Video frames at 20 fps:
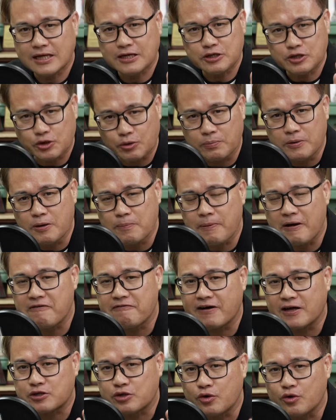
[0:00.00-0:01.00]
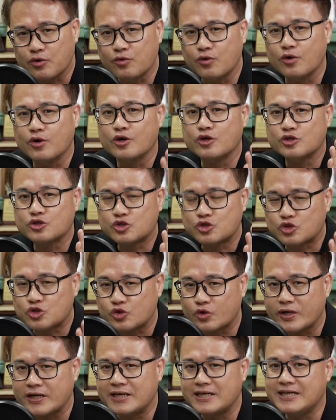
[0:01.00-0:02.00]
那有没有办法透过
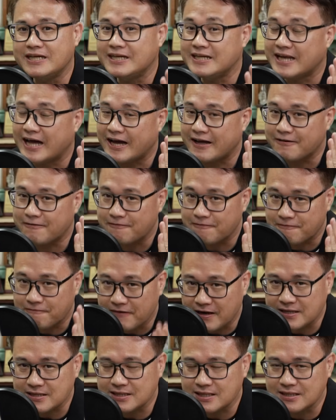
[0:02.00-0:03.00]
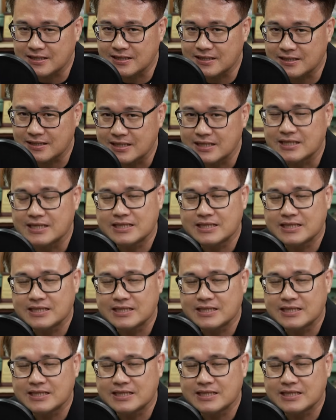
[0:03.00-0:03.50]
水利来发电呢？